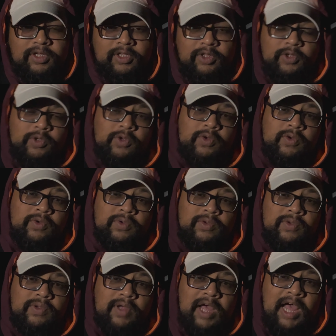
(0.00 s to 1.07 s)
तो
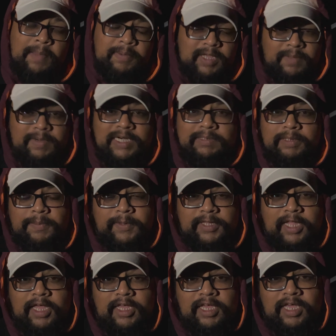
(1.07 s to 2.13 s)
आप कमेंट से
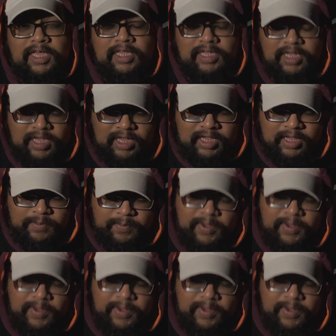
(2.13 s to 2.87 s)
बताइए ये